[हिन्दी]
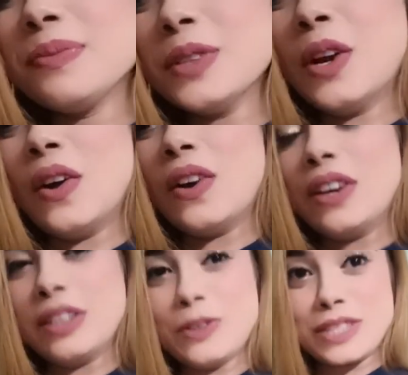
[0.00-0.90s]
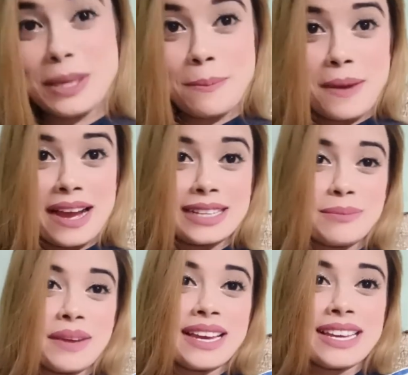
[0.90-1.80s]
और उसके बाद
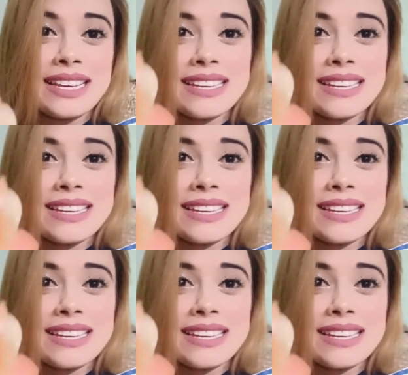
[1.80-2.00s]
मैं